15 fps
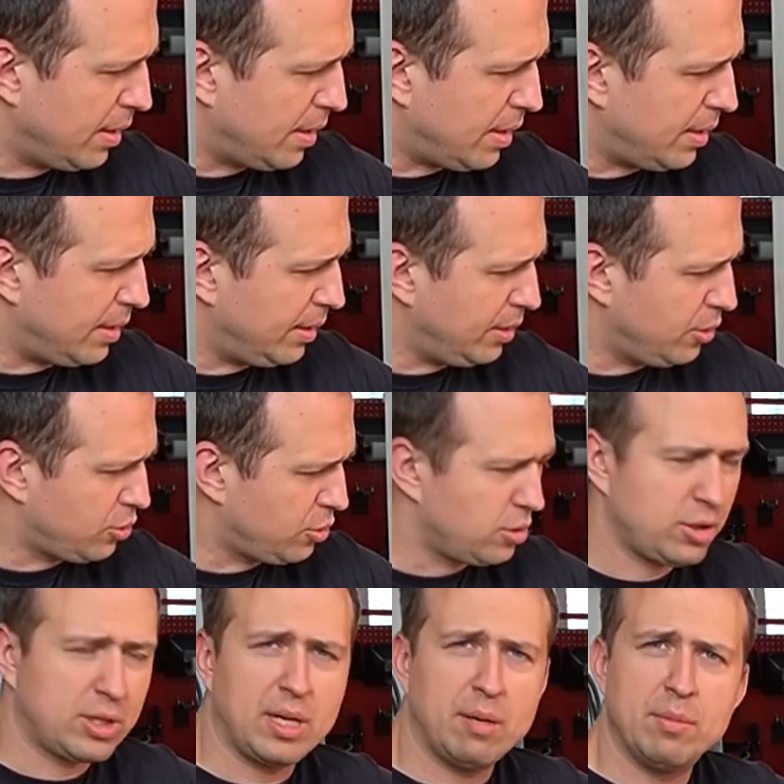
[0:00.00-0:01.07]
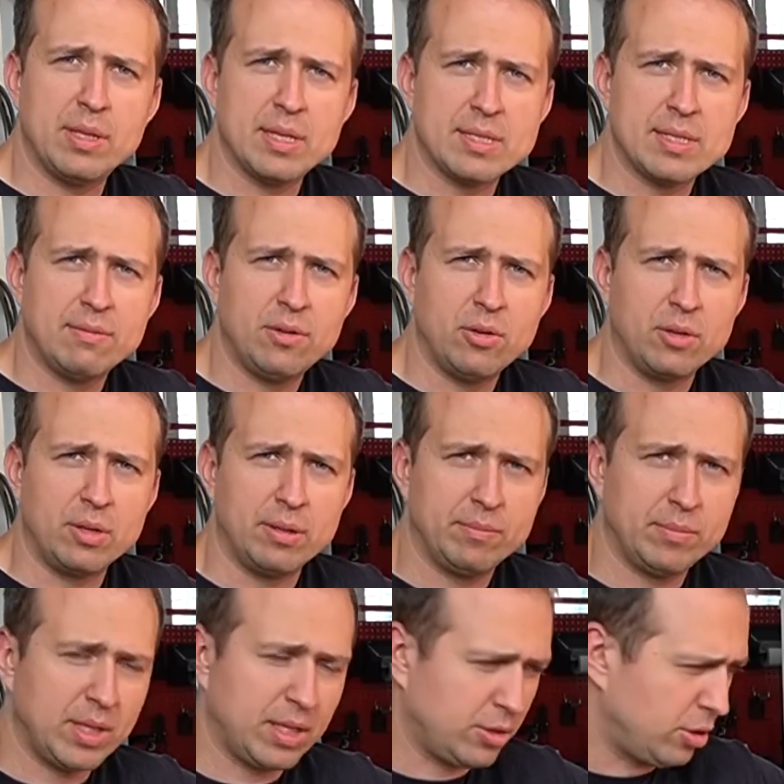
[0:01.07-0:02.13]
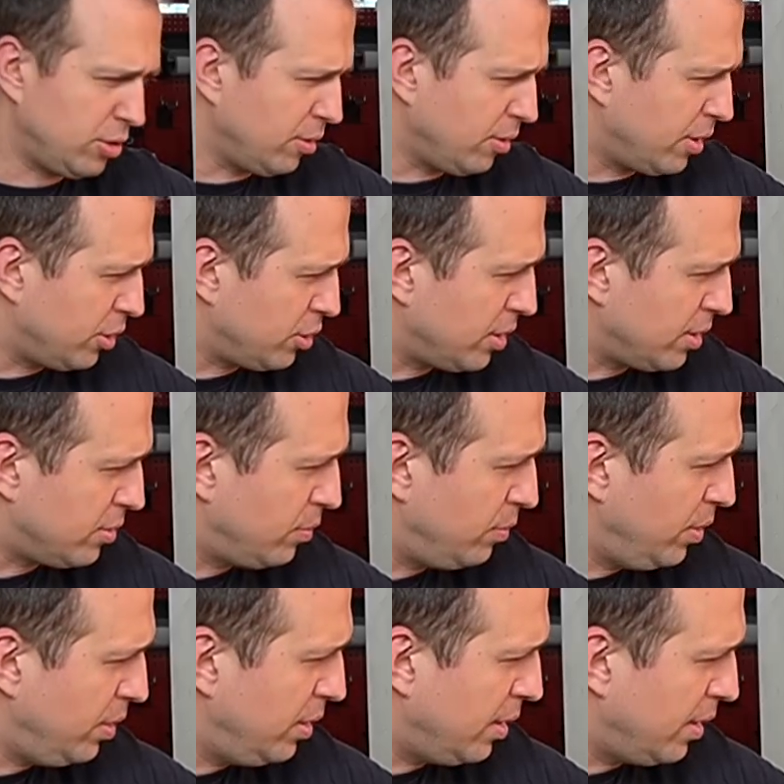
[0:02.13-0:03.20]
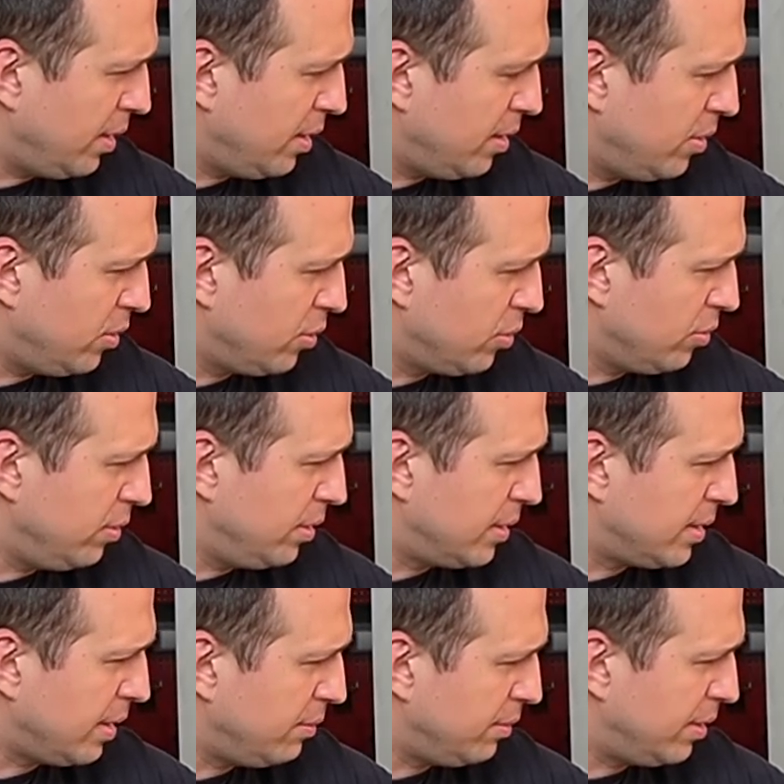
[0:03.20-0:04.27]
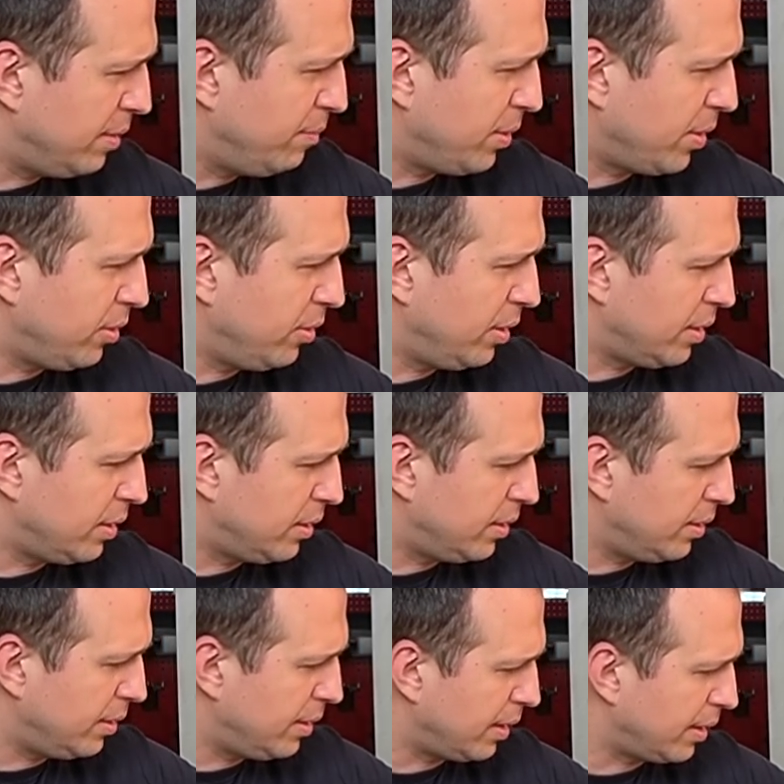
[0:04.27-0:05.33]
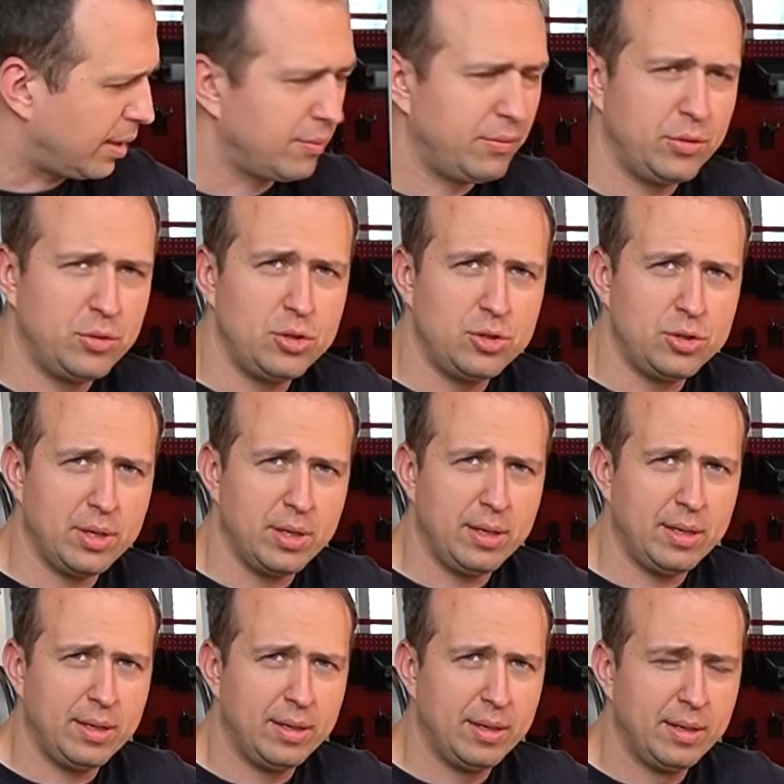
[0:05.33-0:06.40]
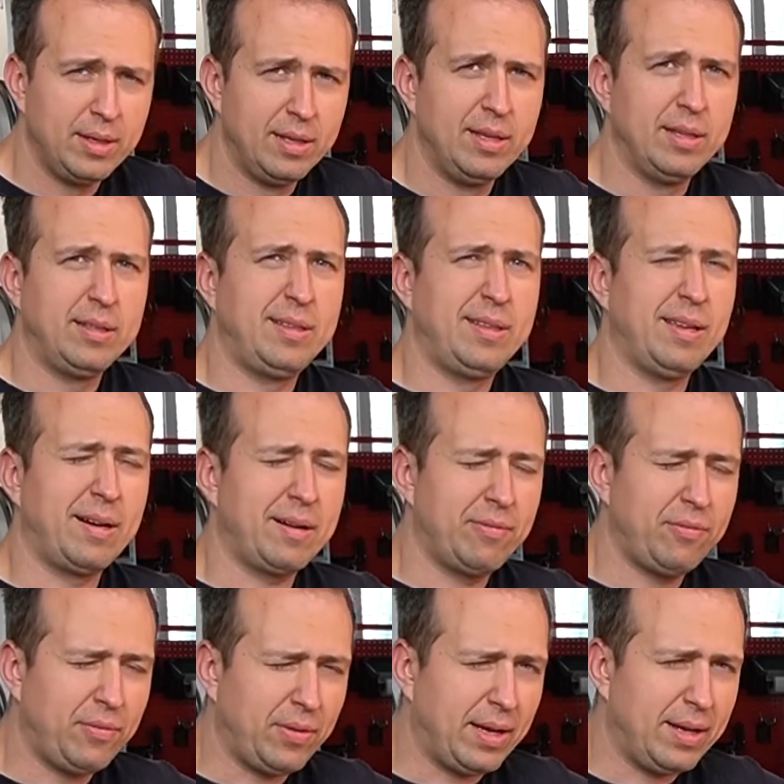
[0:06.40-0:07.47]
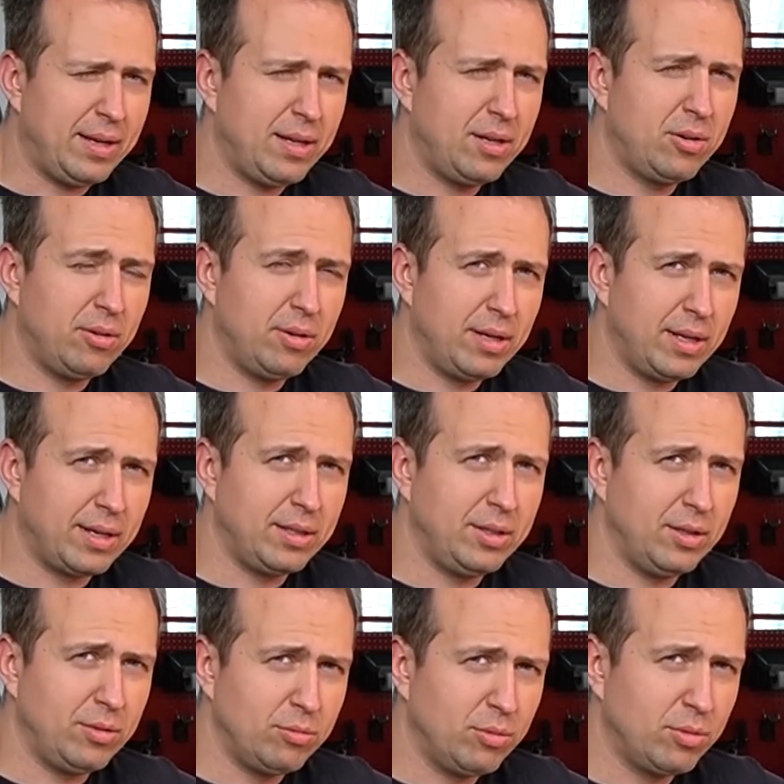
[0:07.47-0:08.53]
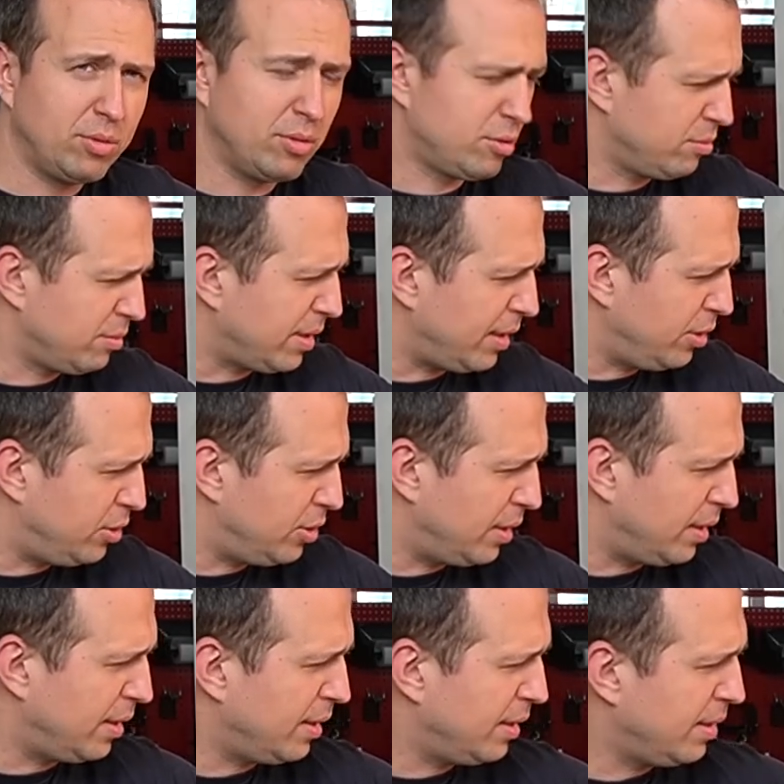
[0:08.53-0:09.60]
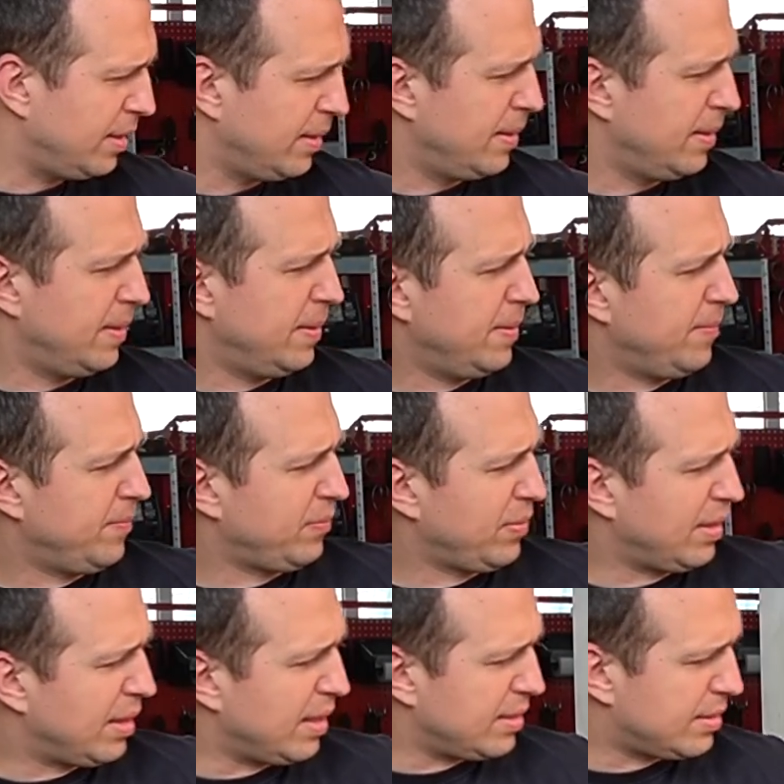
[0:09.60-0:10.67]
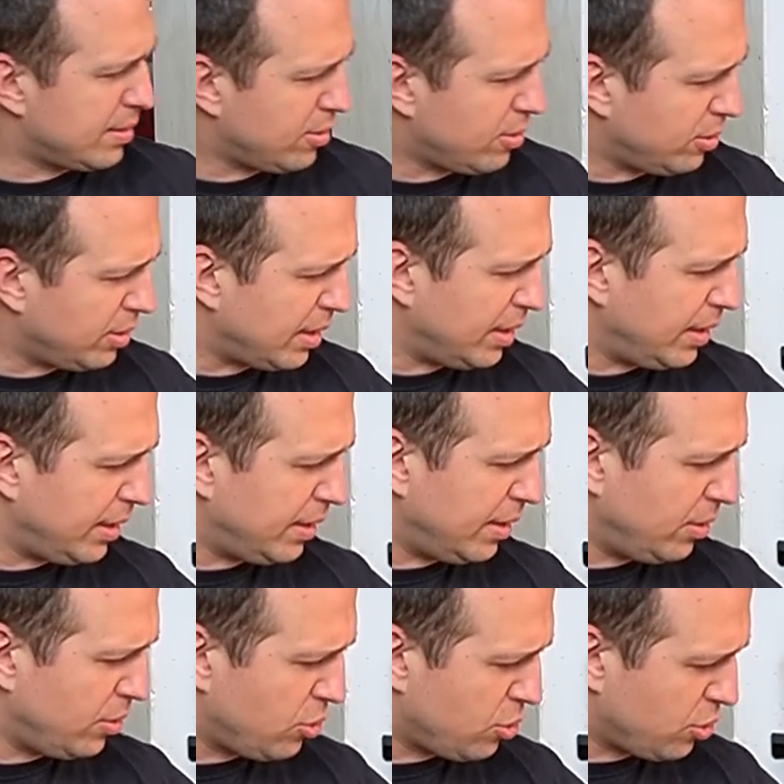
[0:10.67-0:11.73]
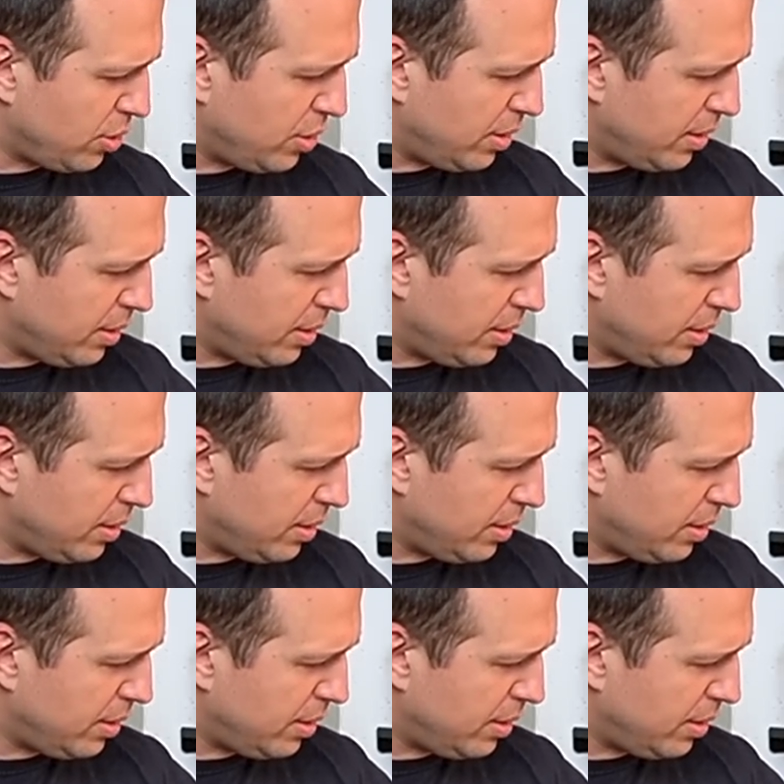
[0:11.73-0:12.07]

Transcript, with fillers: ale jeszcze czekamy na zawory. Także trochę czasu minie. Ogólnie cały ten projekt, tak jak widzicie, trwa cholernie długo. Słuchajcie, ta Skoda 1.3